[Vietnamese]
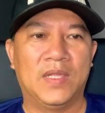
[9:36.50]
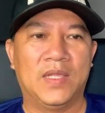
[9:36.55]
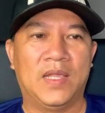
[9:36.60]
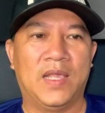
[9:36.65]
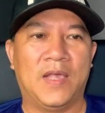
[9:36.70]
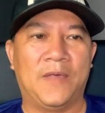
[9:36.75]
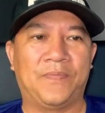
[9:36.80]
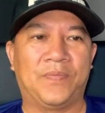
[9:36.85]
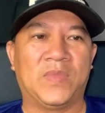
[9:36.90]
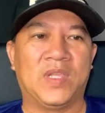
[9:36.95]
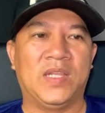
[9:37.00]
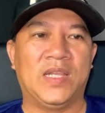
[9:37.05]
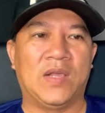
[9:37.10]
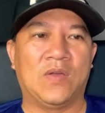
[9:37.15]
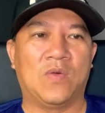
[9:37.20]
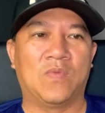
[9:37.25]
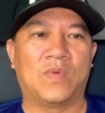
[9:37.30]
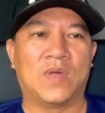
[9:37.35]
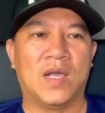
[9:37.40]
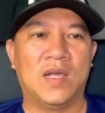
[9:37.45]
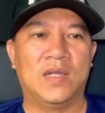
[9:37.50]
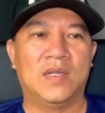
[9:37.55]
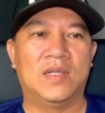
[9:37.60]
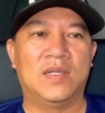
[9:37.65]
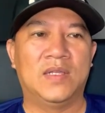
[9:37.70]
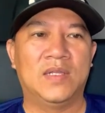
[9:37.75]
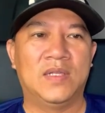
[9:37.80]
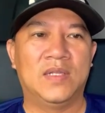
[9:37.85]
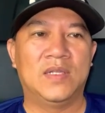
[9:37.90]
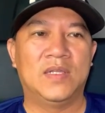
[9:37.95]
Ha, xin chào Cục Cưng,
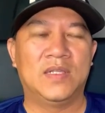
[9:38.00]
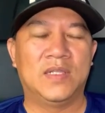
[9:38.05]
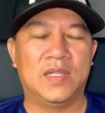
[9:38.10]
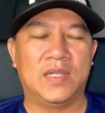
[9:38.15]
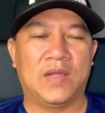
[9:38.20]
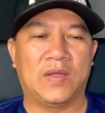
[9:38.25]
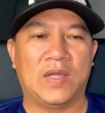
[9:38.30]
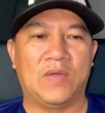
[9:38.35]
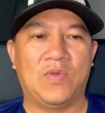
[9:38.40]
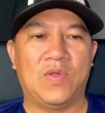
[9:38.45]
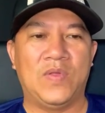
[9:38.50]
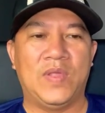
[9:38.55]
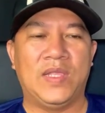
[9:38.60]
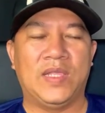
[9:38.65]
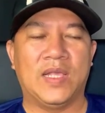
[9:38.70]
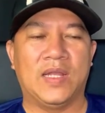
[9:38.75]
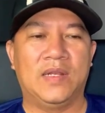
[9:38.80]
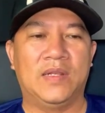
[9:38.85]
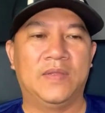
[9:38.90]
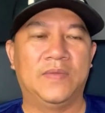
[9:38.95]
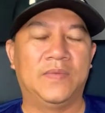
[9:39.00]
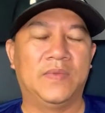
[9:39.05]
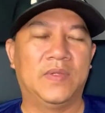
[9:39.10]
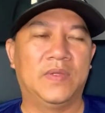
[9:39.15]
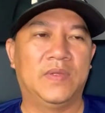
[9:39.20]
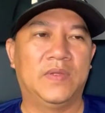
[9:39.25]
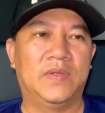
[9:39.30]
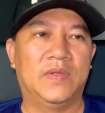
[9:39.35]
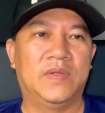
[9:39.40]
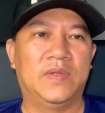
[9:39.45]
xin chào các Nguyễn Nguyễn Trinh.
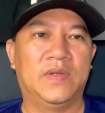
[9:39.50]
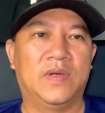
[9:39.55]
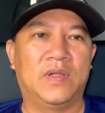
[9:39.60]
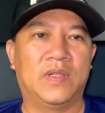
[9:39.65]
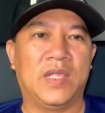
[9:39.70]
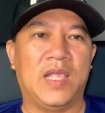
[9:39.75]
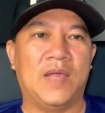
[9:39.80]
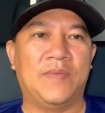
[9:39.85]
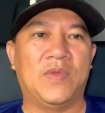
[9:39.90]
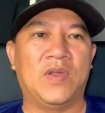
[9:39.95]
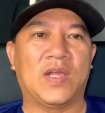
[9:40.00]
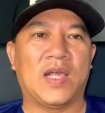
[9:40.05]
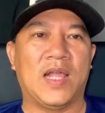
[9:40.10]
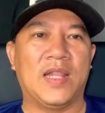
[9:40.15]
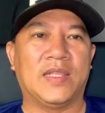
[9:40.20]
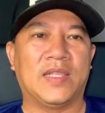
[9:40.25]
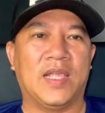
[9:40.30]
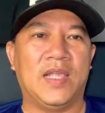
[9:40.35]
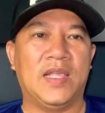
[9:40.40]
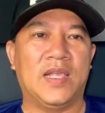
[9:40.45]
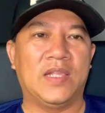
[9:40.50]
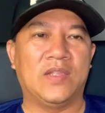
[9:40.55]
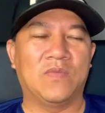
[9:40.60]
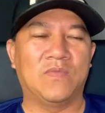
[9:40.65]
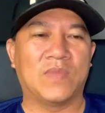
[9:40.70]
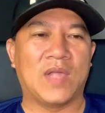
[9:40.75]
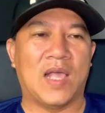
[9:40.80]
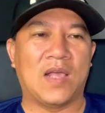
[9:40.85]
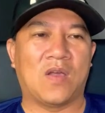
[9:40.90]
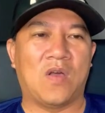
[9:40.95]
Ờ, thì em nói các anh chị à,
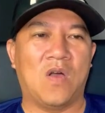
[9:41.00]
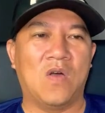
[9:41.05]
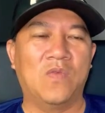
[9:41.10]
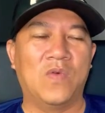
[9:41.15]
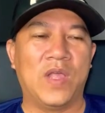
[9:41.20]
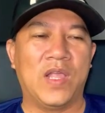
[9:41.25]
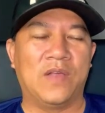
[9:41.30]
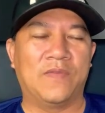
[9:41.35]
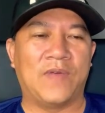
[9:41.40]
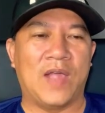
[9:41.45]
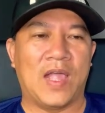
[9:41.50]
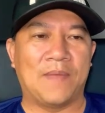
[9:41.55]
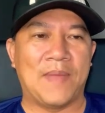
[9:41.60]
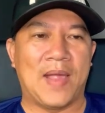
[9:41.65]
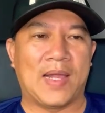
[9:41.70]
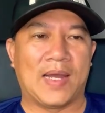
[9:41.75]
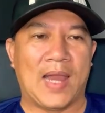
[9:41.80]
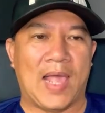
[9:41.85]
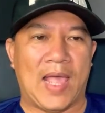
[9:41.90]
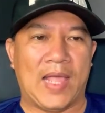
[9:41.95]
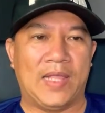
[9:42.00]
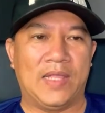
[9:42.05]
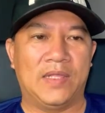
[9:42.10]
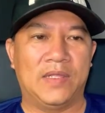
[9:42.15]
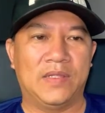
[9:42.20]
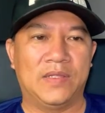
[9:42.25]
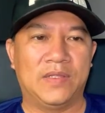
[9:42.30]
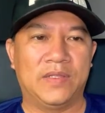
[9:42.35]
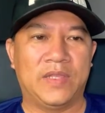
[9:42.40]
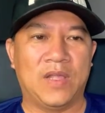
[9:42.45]
chúng ta có quyền phản bác lại
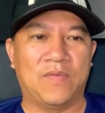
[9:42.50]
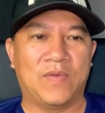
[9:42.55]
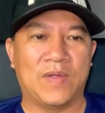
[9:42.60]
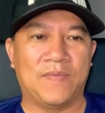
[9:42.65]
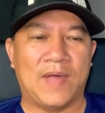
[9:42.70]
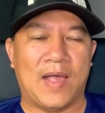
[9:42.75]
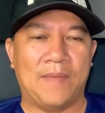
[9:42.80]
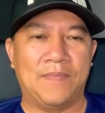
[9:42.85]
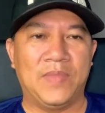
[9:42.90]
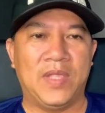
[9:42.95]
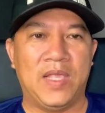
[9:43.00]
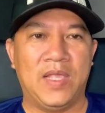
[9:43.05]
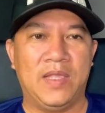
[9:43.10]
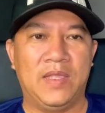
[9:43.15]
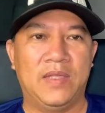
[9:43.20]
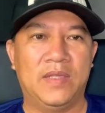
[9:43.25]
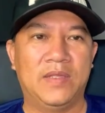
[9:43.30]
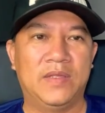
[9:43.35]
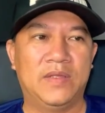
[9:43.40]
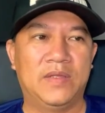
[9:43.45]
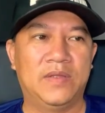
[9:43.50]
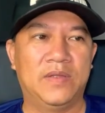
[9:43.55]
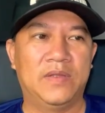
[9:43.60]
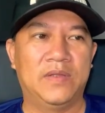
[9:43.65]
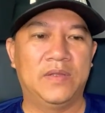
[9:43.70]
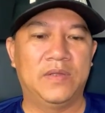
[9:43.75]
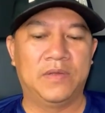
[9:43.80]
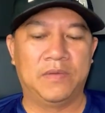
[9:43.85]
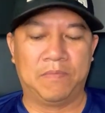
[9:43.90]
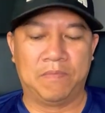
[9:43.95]
trong cái phạm vi
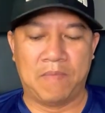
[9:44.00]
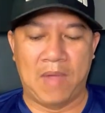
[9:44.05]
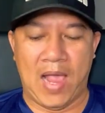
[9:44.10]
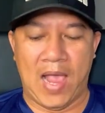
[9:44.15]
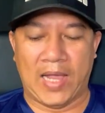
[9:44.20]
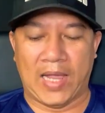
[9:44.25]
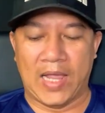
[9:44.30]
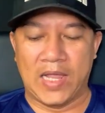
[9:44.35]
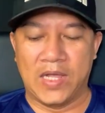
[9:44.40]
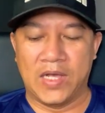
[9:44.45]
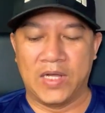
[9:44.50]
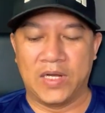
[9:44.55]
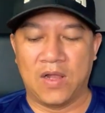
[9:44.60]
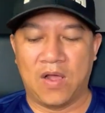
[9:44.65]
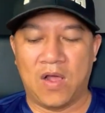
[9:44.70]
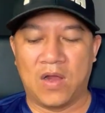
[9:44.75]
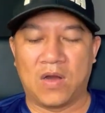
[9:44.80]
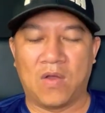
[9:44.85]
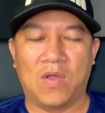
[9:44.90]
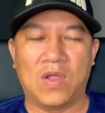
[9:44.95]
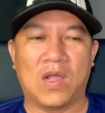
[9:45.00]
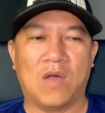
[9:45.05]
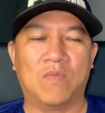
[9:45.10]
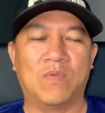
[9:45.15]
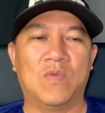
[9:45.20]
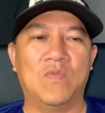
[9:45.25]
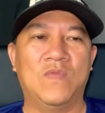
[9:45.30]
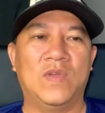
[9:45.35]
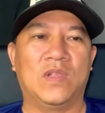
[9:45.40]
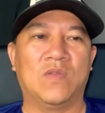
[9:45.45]
mà cái người đó nói
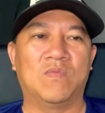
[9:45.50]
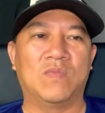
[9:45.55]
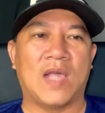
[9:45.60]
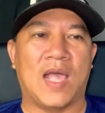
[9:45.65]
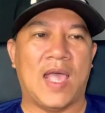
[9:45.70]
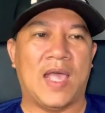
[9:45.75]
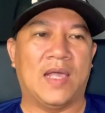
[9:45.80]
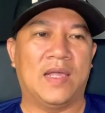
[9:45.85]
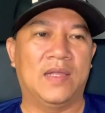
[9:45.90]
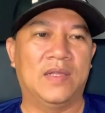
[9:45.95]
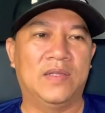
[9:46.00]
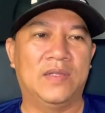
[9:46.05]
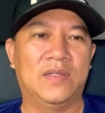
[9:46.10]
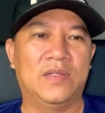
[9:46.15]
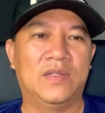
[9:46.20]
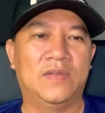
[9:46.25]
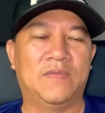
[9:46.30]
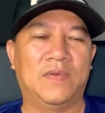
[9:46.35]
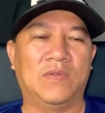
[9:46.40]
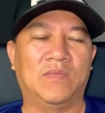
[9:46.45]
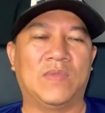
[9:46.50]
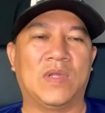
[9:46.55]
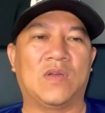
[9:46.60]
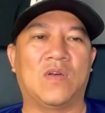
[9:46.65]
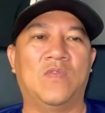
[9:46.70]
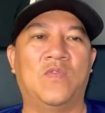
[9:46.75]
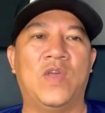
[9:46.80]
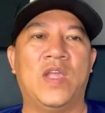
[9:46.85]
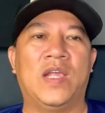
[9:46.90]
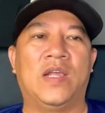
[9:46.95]
không đúng với chúng ta và chúng ta
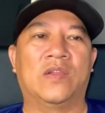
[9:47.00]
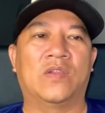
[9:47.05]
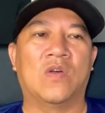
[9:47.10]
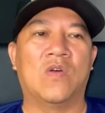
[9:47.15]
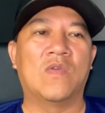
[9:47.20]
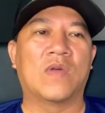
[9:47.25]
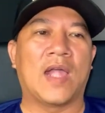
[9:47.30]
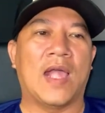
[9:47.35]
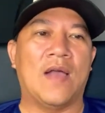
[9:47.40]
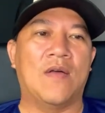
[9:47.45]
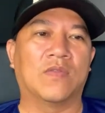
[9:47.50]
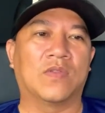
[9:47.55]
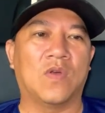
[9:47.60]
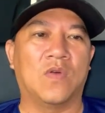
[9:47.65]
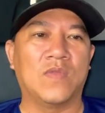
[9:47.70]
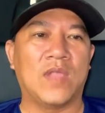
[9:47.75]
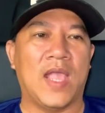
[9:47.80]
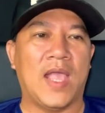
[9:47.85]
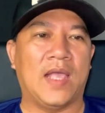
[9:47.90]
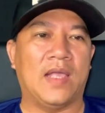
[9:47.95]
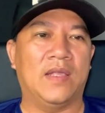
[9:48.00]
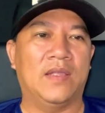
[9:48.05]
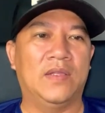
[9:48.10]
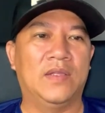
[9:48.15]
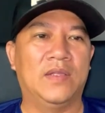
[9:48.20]
có quyền tố cáo tố giác